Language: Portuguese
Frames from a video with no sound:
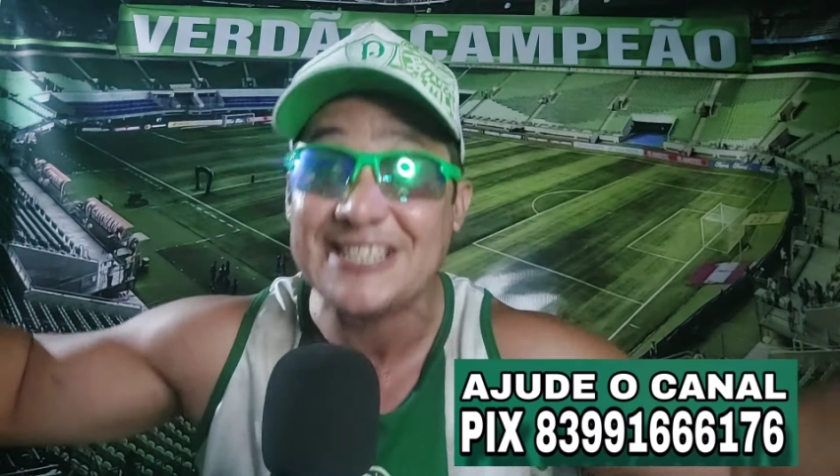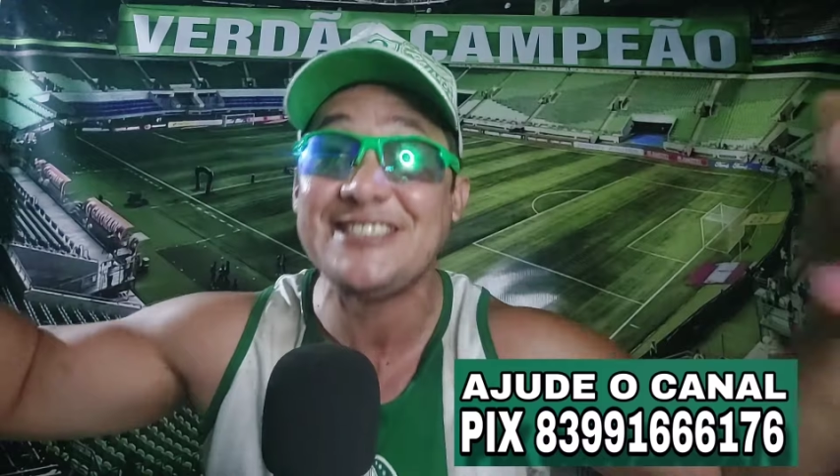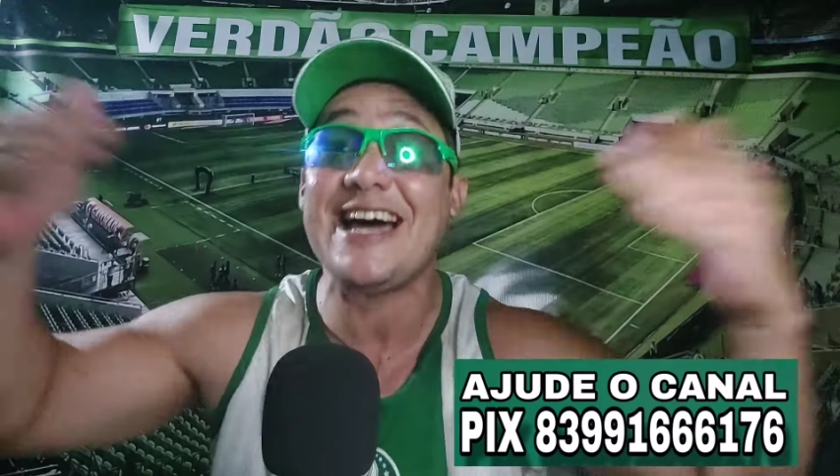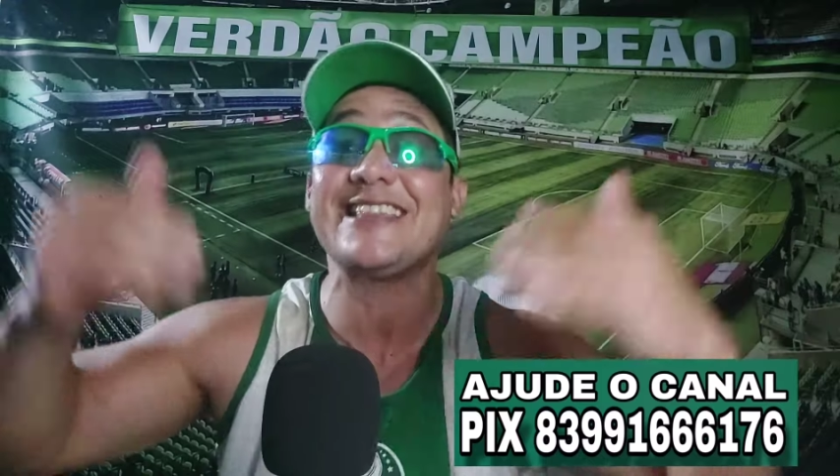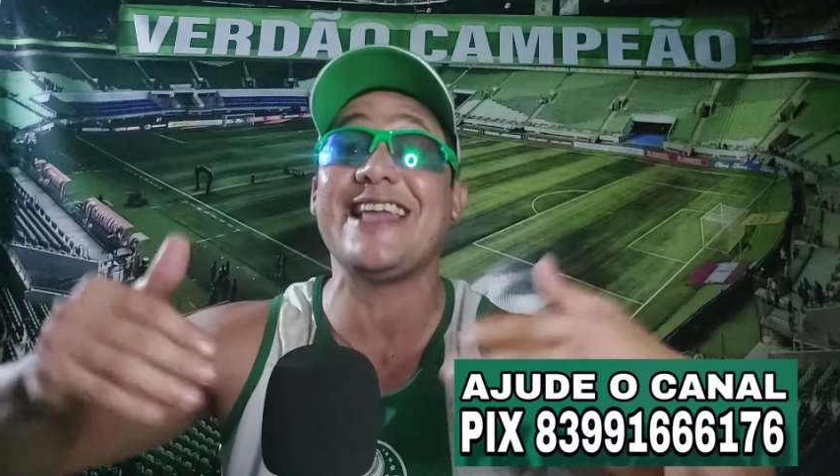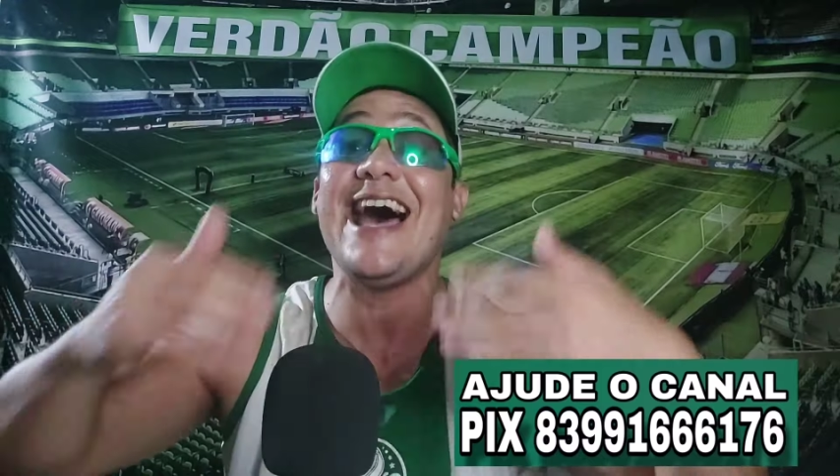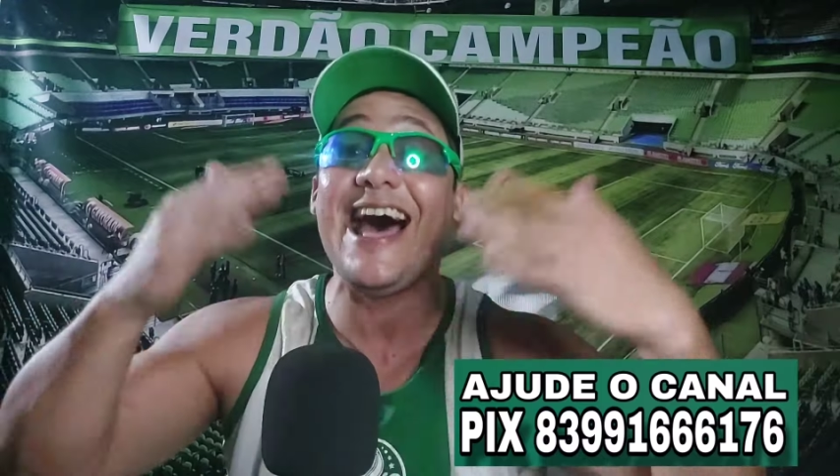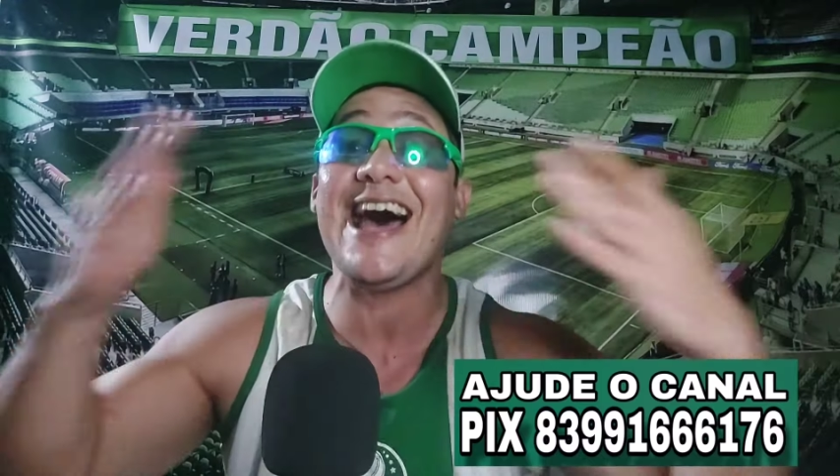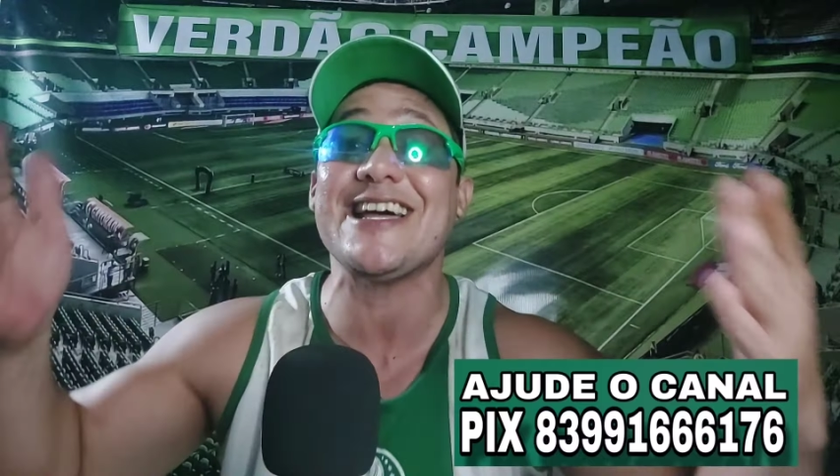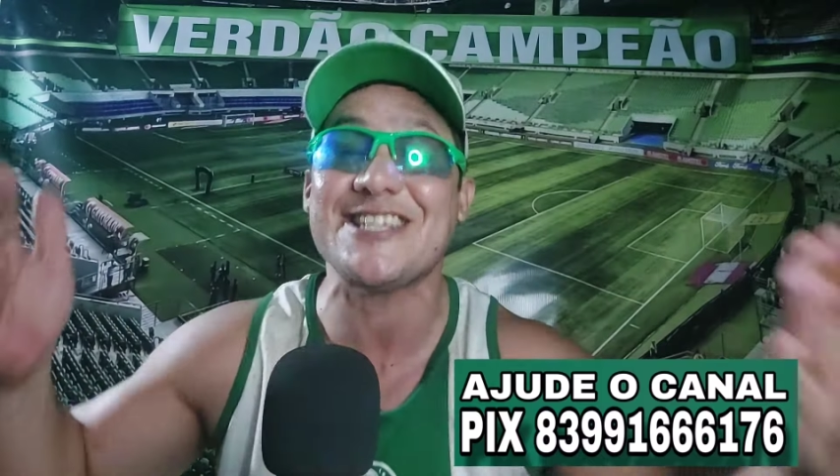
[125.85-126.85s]
já
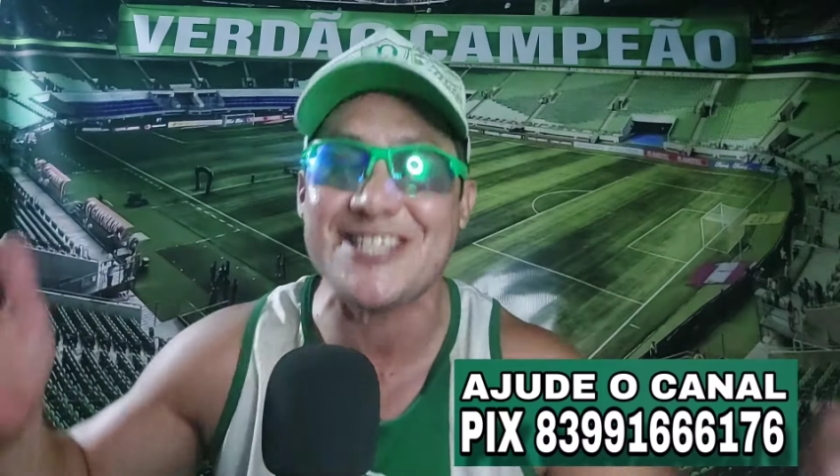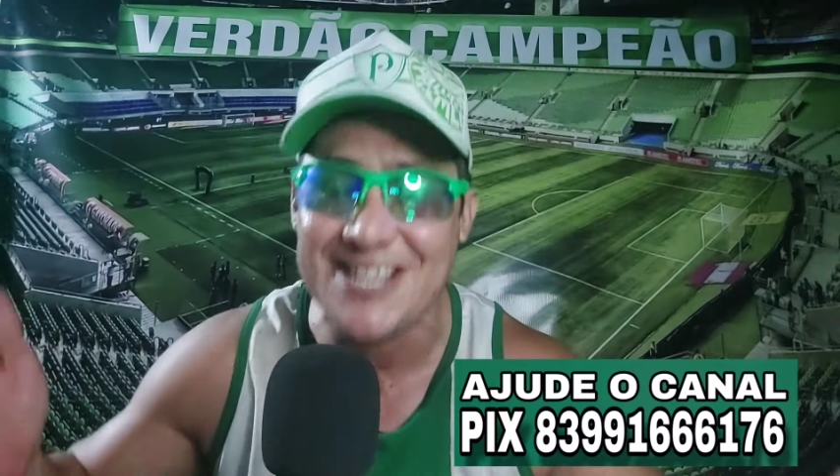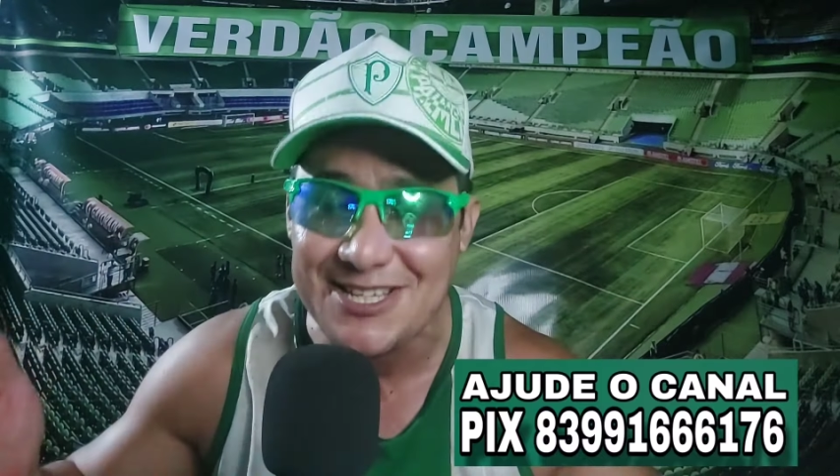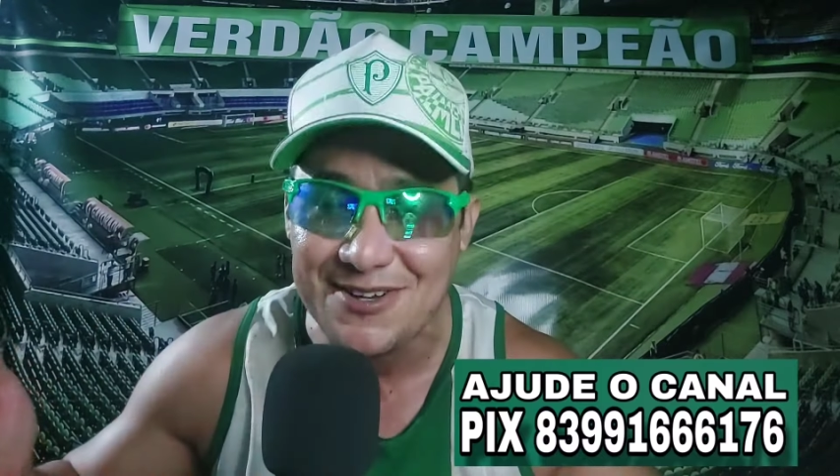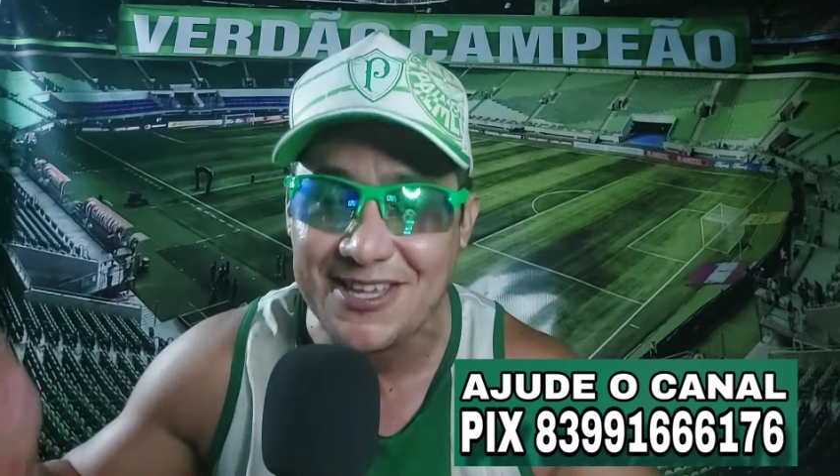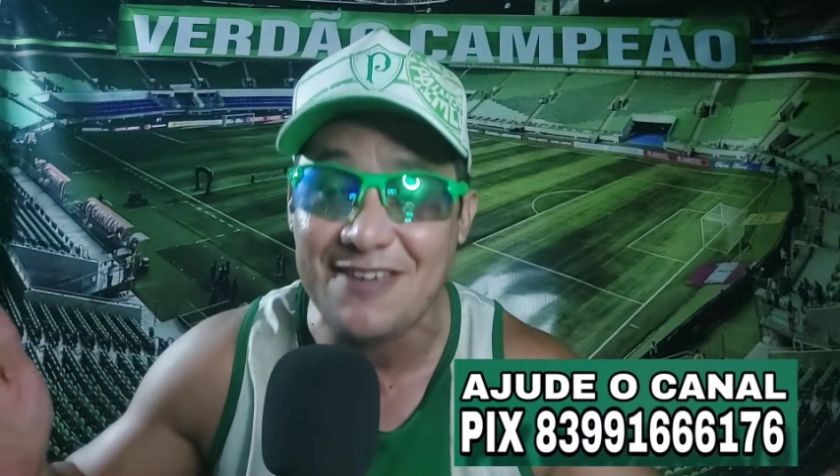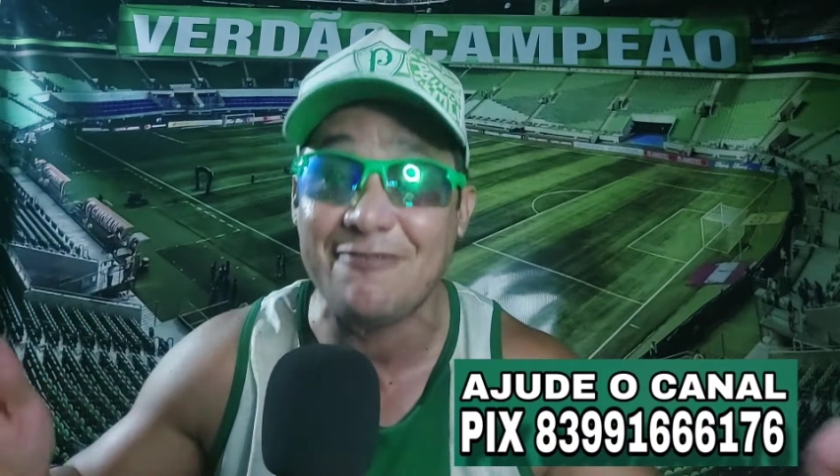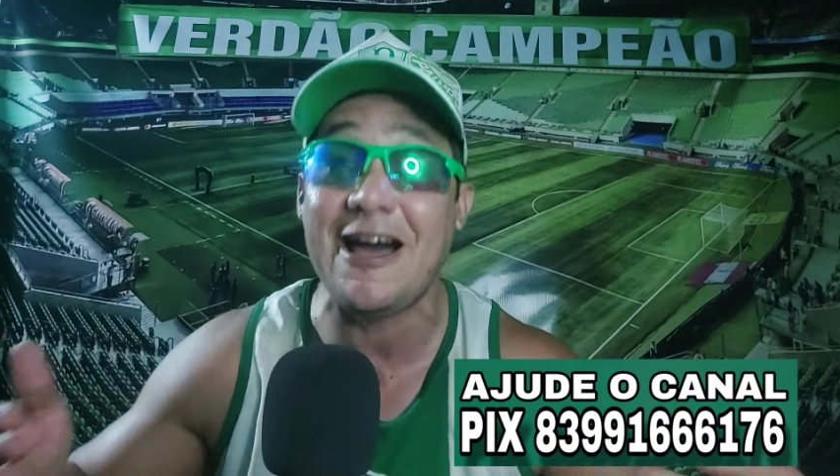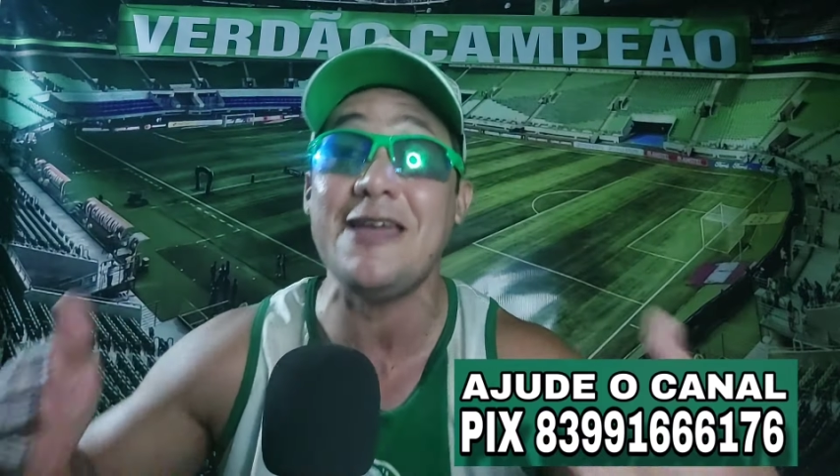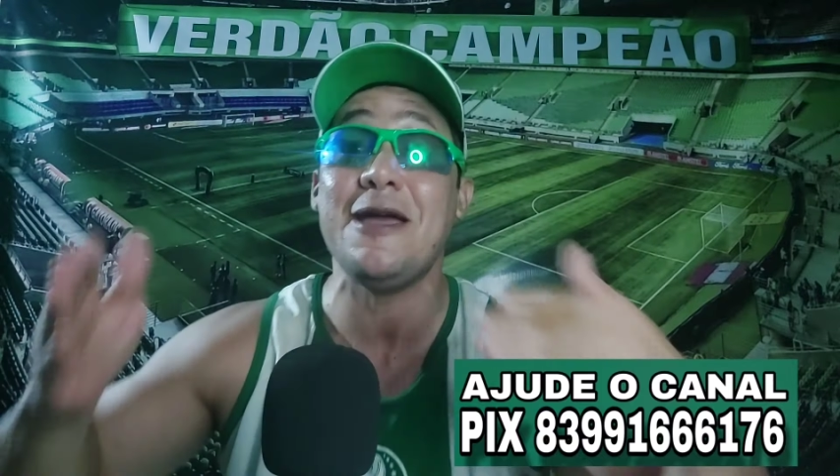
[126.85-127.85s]
tá achando que
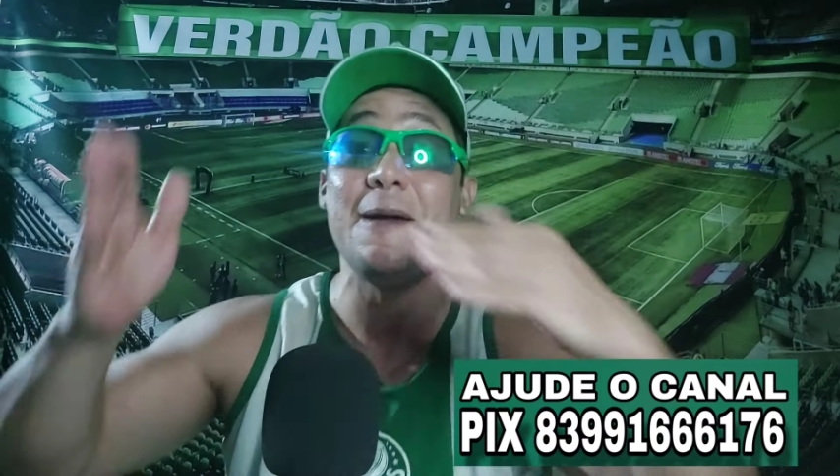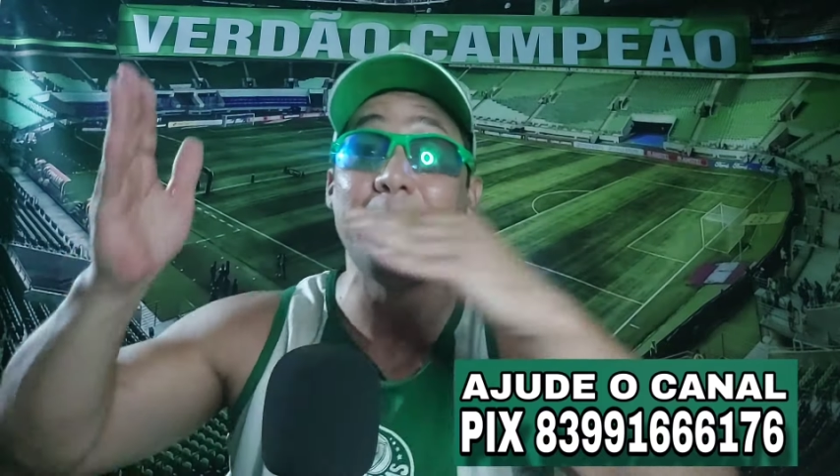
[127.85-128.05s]
vai